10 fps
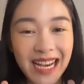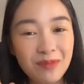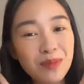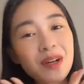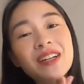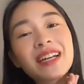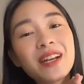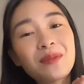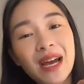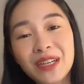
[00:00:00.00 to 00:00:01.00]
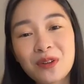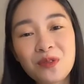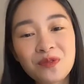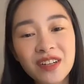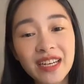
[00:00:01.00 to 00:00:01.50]
Cảm ơn mọi người đã đồng hành
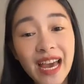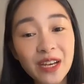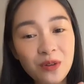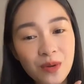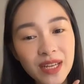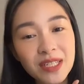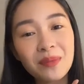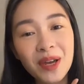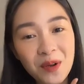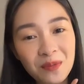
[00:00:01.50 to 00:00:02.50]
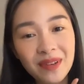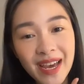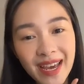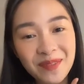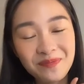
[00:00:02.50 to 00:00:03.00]
cùng với Hạnh Quyên trong ngày hôm
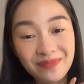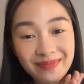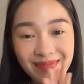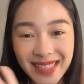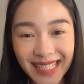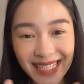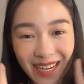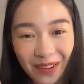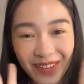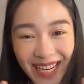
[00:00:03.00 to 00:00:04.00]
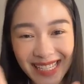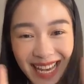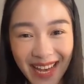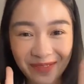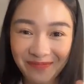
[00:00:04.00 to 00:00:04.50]
nay ạ. Xin chào quý vị khán
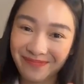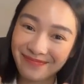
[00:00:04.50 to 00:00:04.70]
giả.